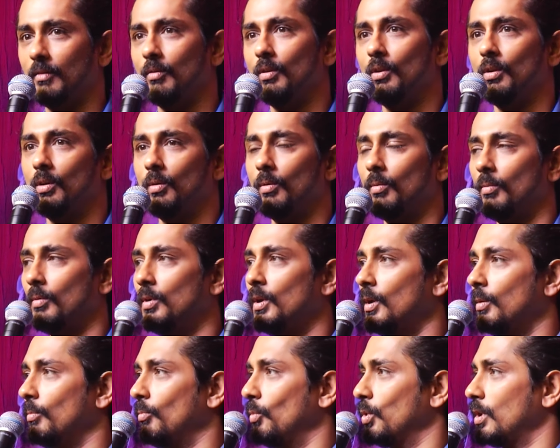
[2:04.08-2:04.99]
எவ்வளோ
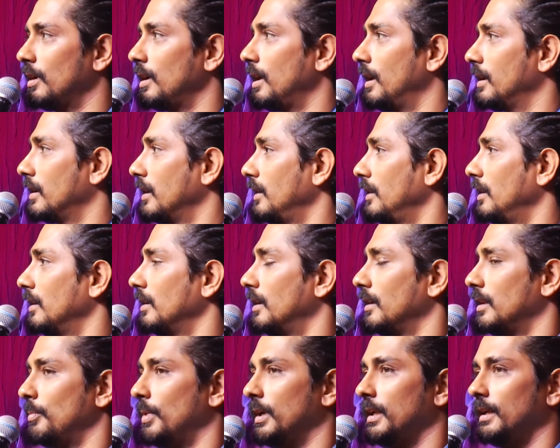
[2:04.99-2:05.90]
முரணாக
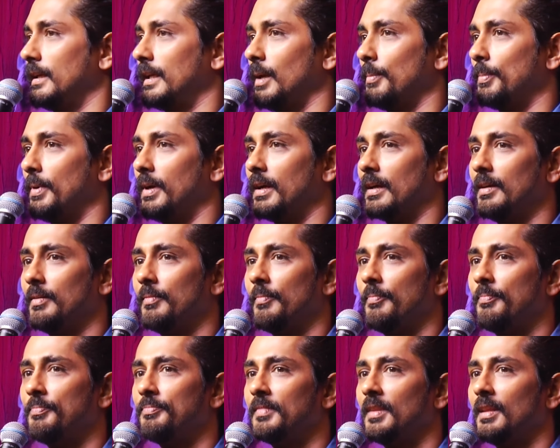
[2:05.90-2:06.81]
இருக்குதுங்கிற மாதிரி கேட்பாங்க
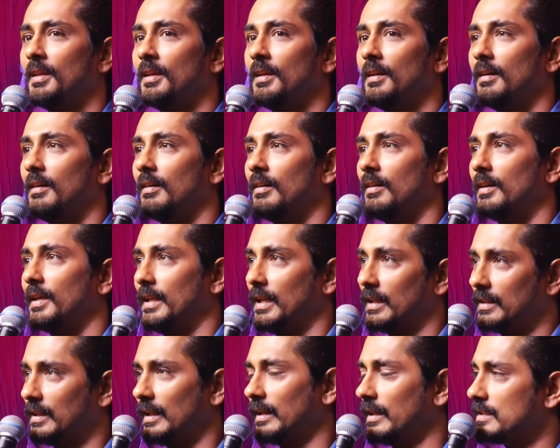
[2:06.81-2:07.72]

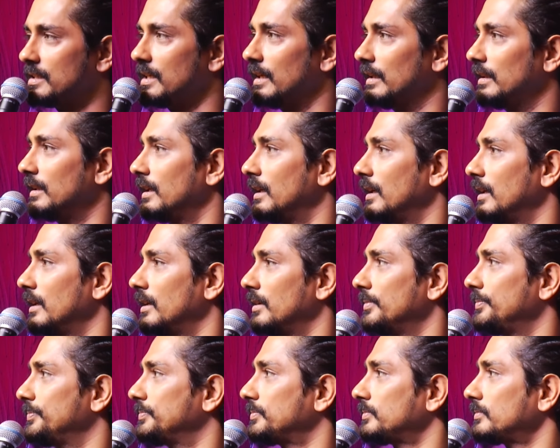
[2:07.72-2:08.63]
எனக்கு தெரிஞ்சு இந்த
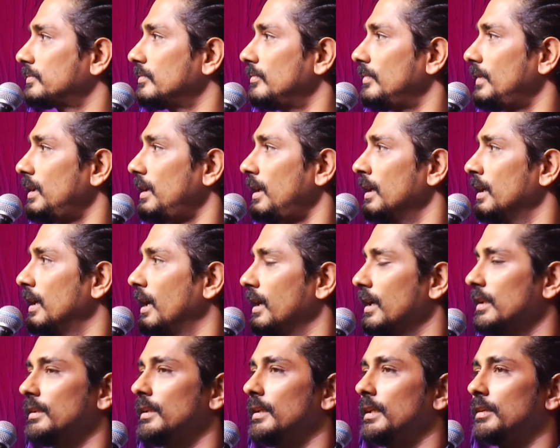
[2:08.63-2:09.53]

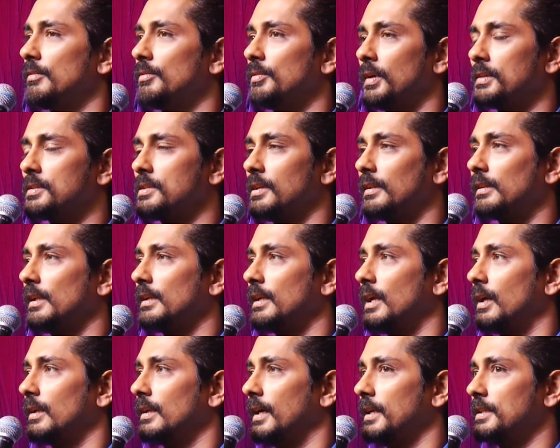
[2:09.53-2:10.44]
கடந்த இருபது வருஷத்தில்
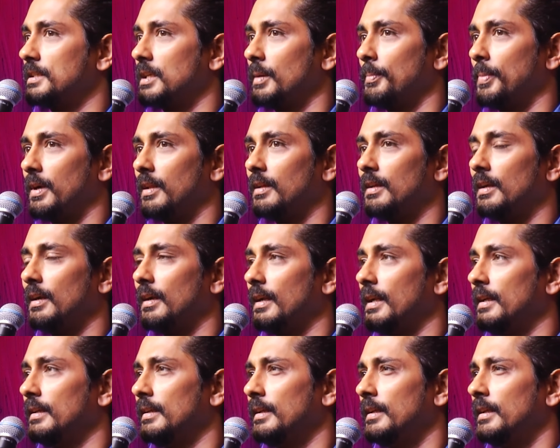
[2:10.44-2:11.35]
நான் நடித்த
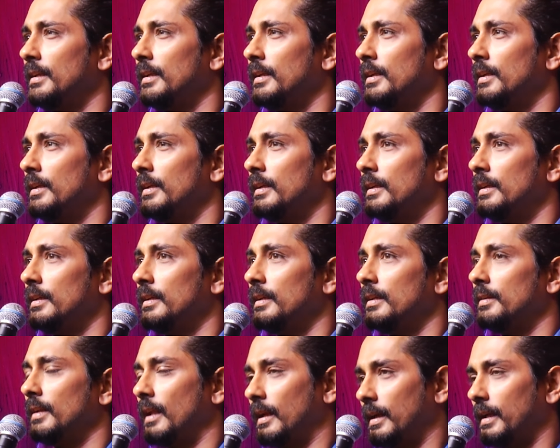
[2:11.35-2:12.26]
படங்களில்
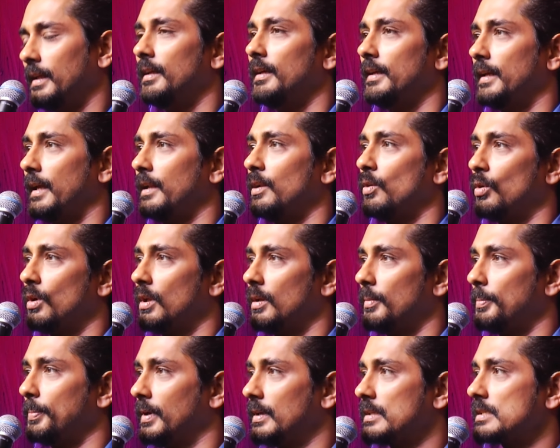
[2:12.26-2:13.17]
நிறைய என்னோட
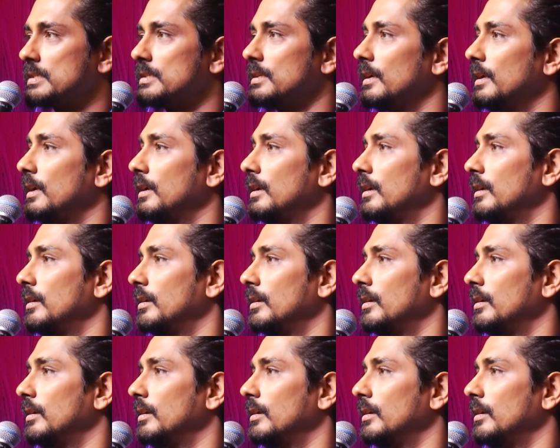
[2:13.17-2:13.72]
பர்சனல்